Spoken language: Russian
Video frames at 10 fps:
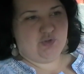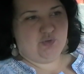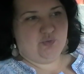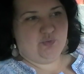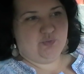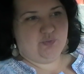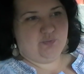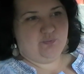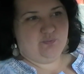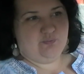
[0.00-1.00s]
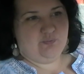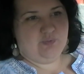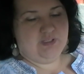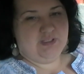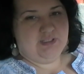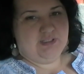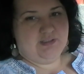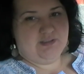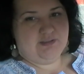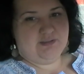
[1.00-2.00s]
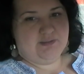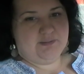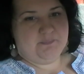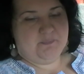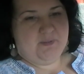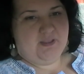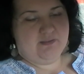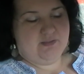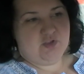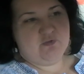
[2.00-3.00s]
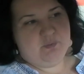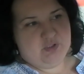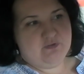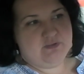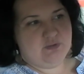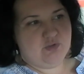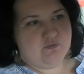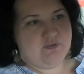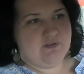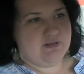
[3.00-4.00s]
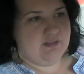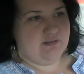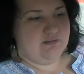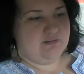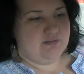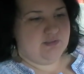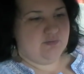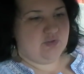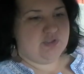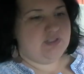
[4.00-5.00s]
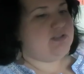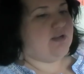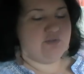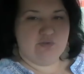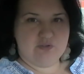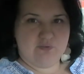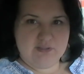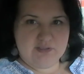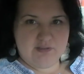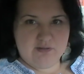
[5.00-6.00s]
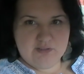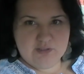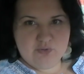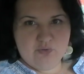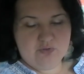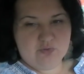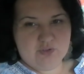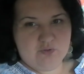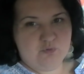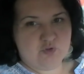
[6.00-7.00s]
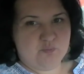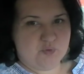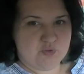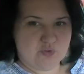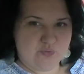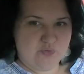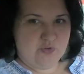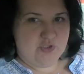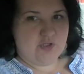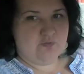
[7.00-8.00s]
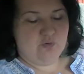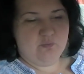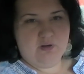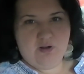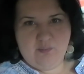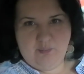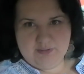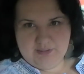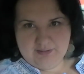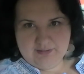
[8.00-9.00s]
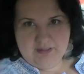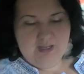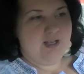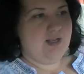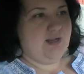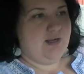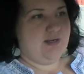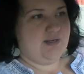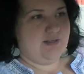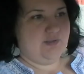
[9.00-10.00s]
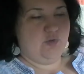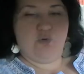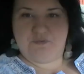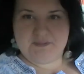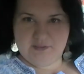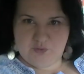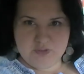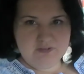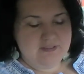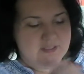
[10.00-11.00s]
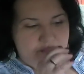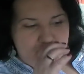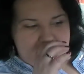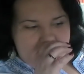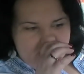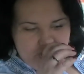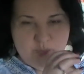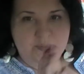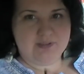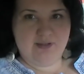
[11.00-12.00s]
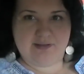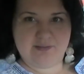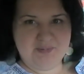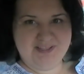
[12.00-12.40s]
что э, а, даже в большинстве случаев, наверное, э, девушка не сразу одевает это кольцо, то есть оно может просто у нее лежать дома как подарок. Э, но все родственники будут знать, что подарок,